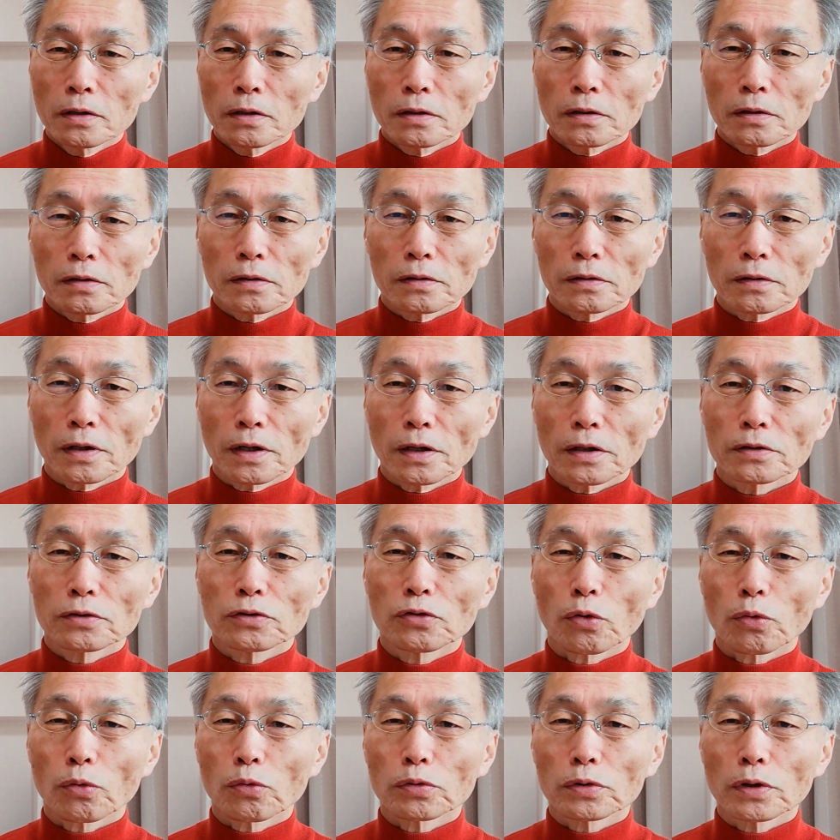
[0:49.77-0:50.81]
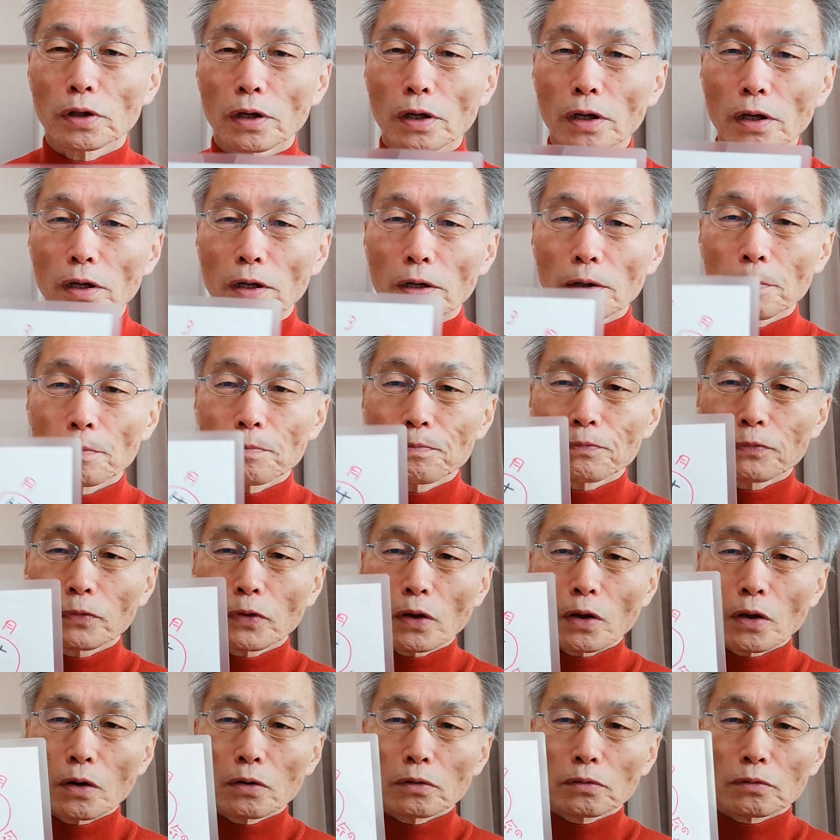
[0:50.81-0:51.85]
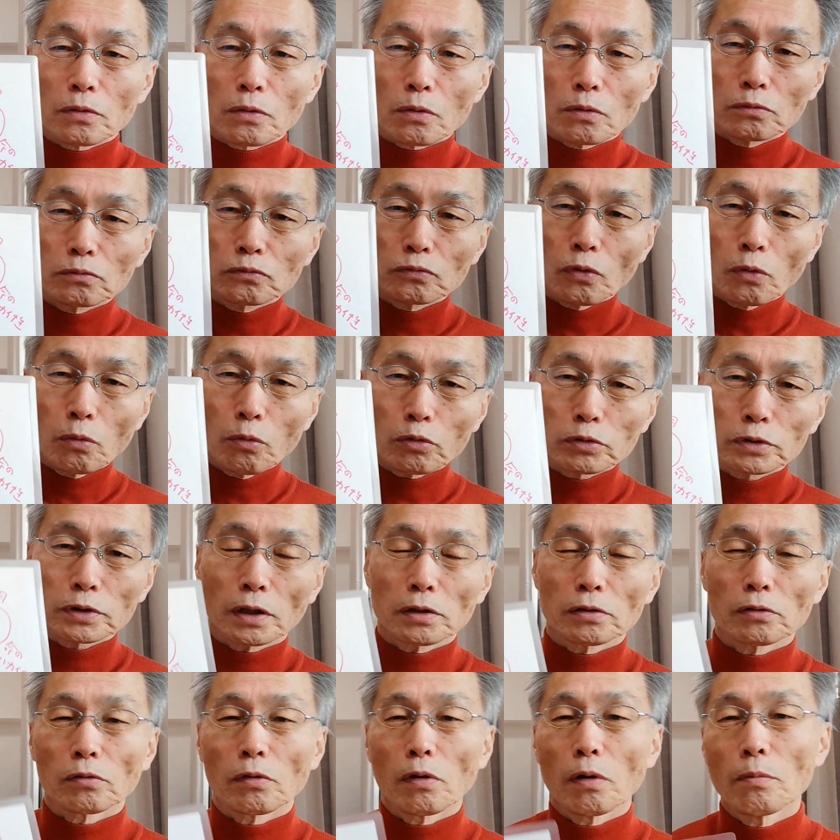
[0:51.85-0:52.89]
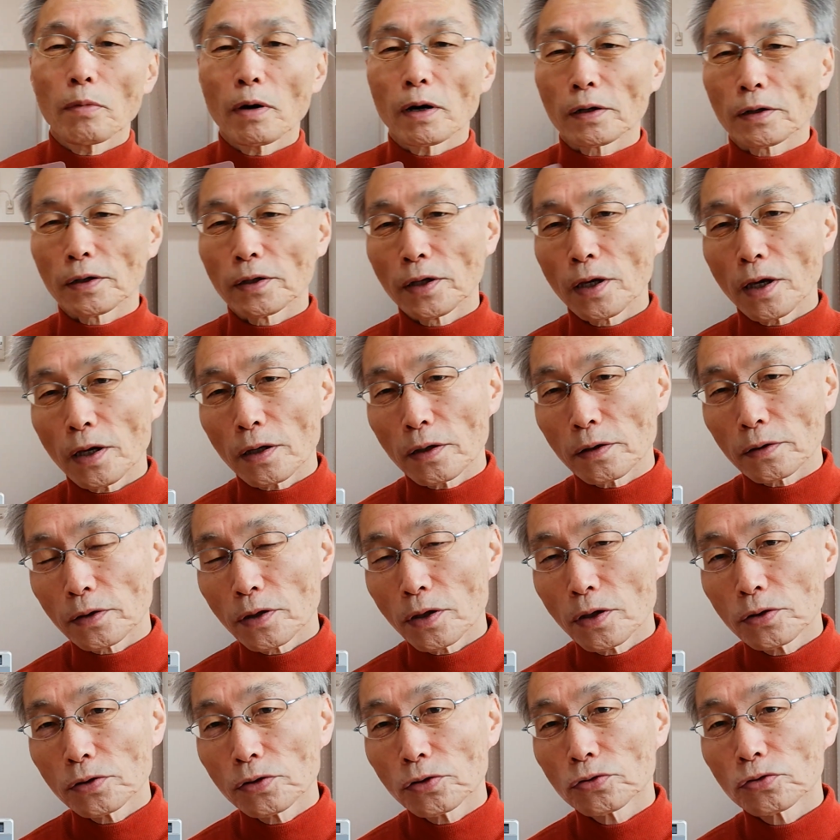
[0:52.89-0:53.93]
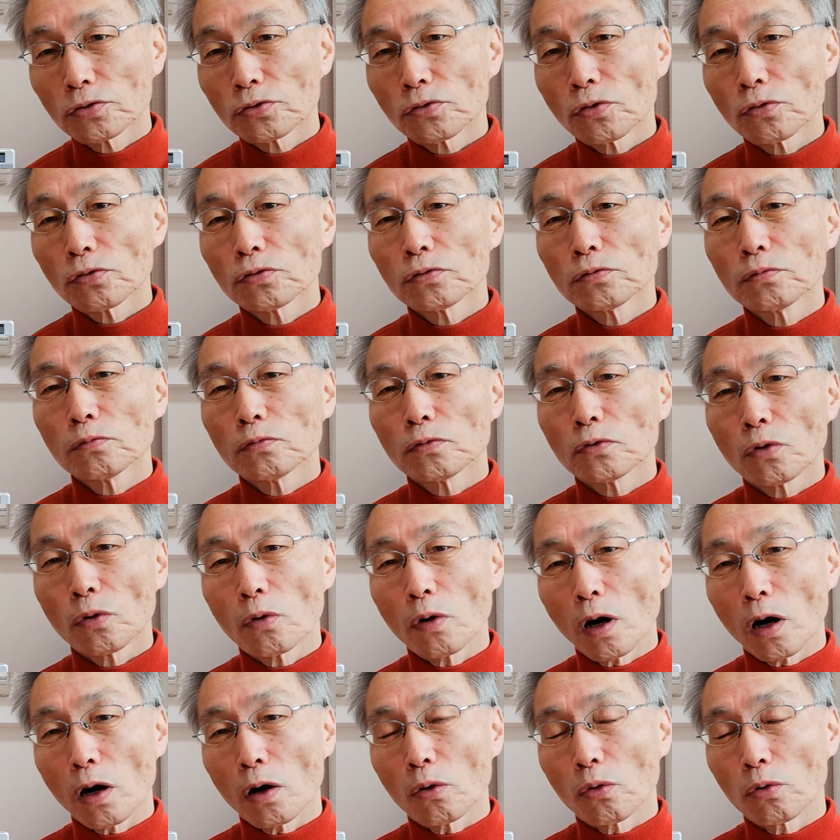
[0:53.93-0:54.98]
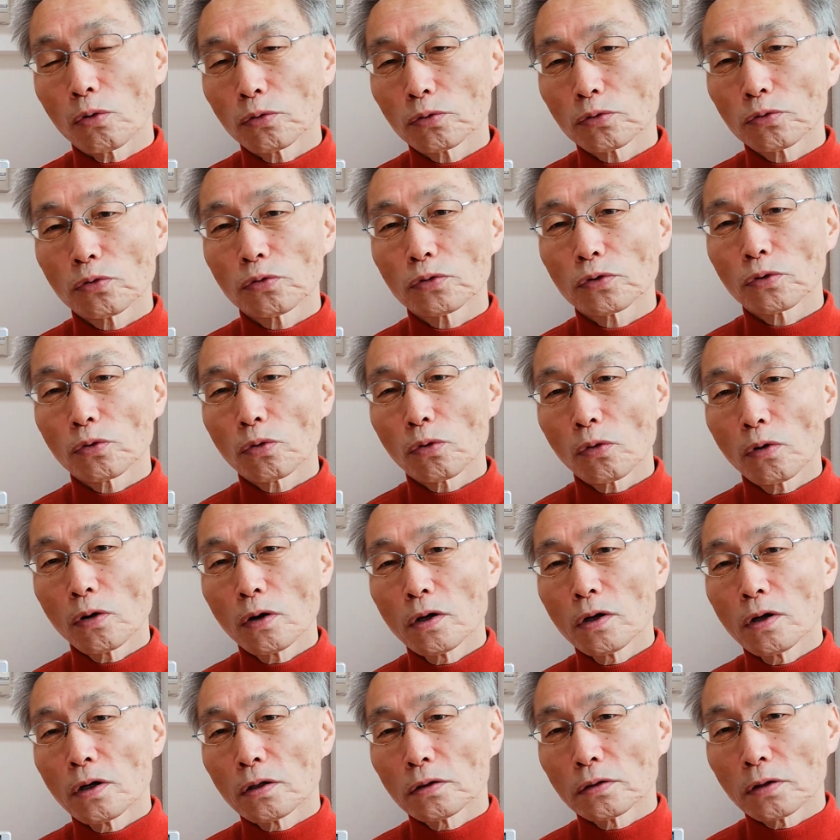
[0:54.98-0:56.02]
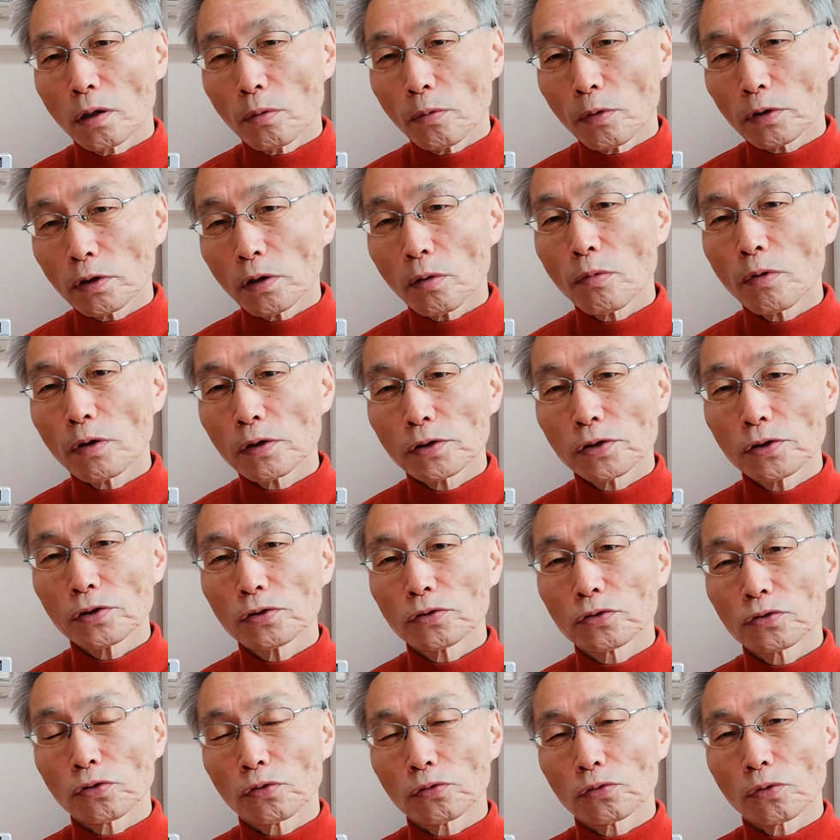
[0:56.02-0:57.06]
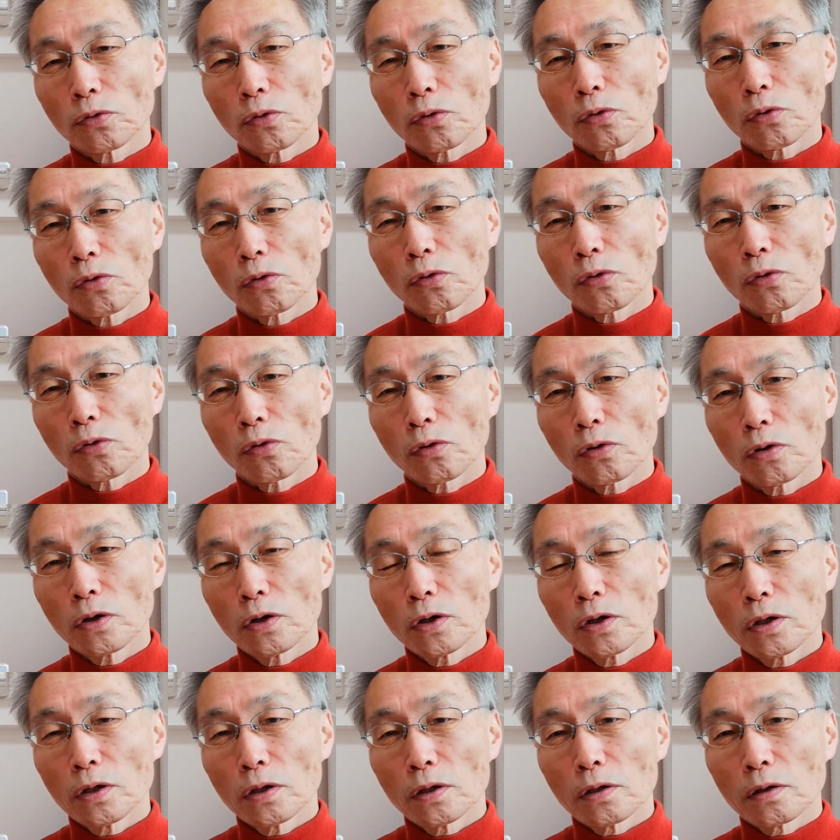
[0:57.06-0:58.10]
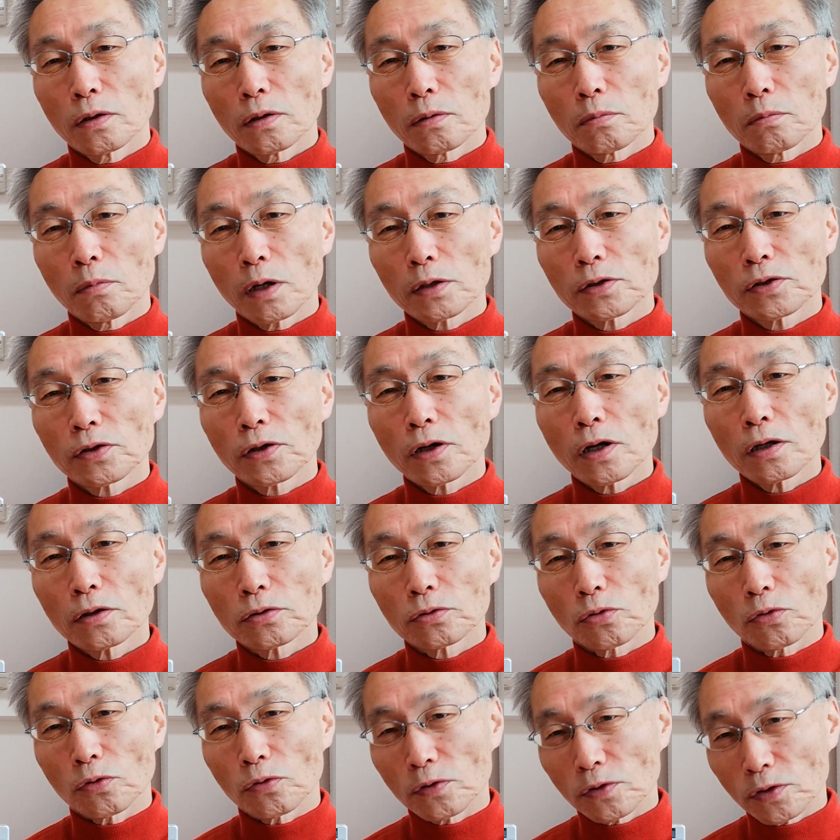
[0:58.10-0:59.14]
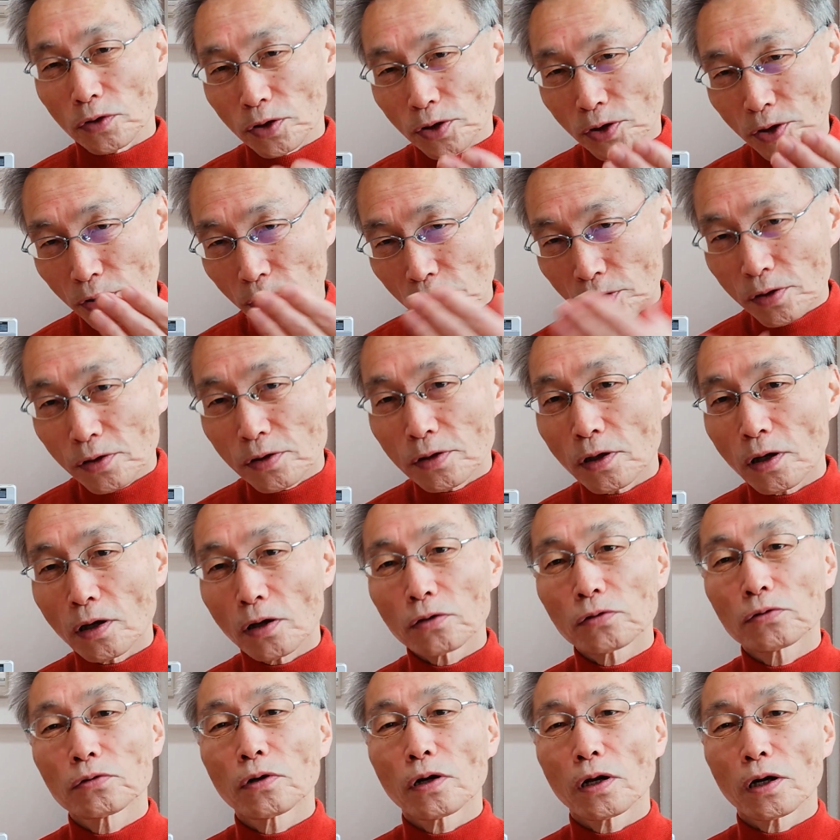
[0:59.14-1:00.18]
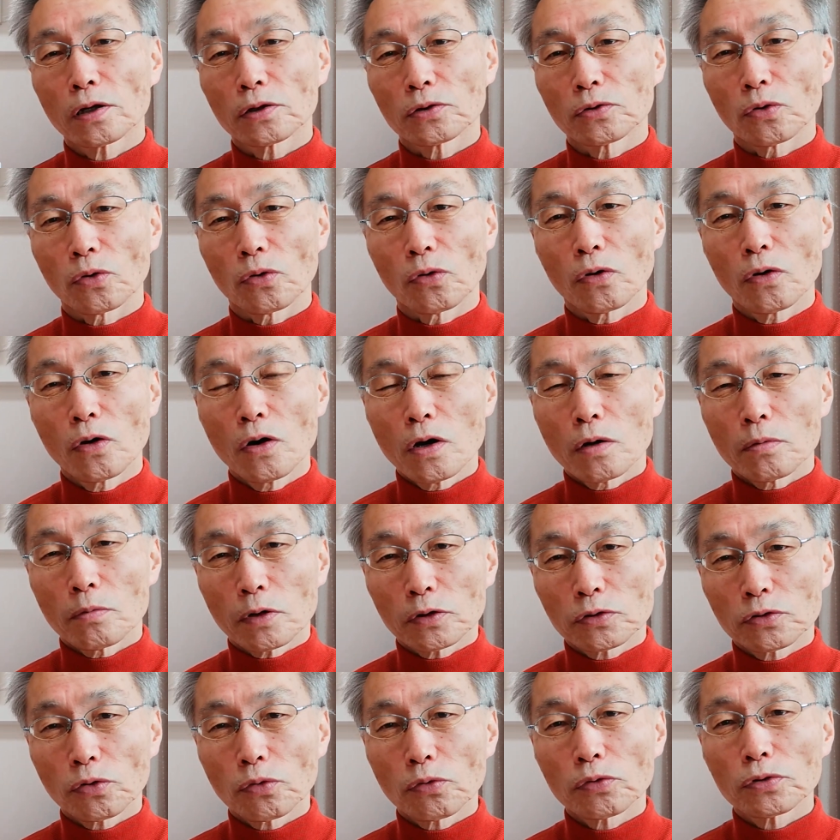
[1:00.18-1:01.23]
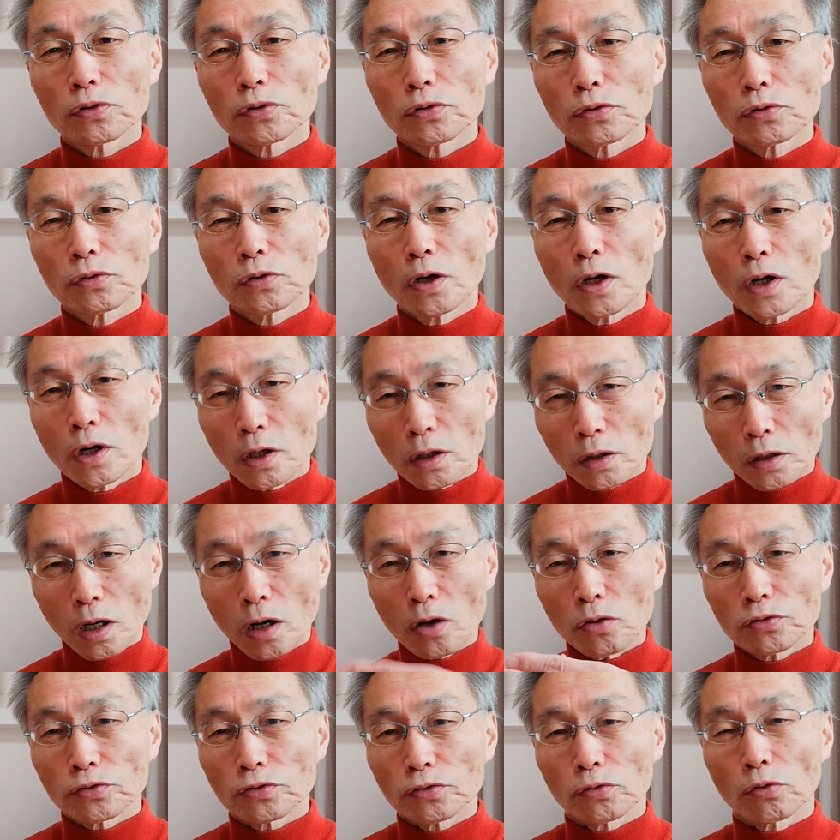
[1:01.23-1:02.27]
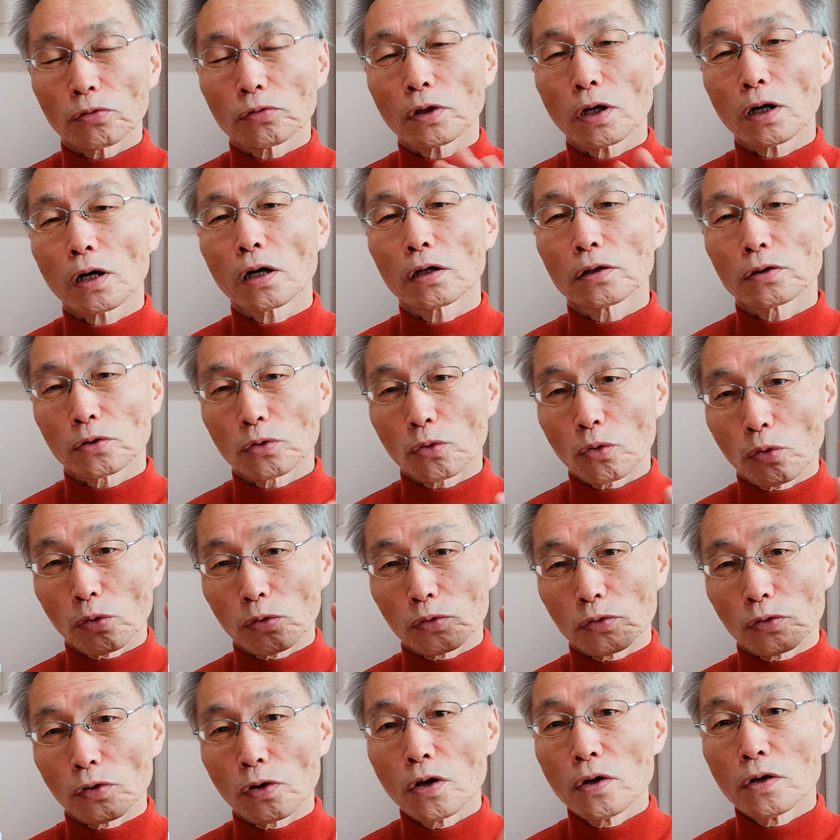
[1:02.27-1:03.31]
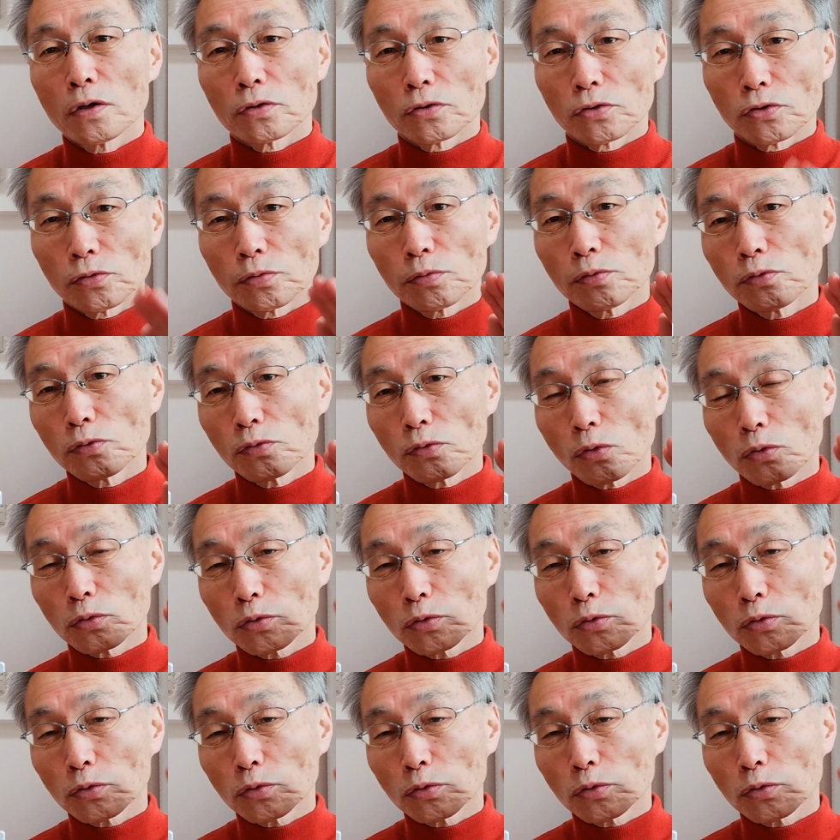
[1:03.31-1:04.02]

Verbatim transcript: でそこで思ったのは、まあ、芸術というのは本当にこう生々しいその間違えると死んじゃうぐらいの、まあ、そういうカオスの中にこう自分を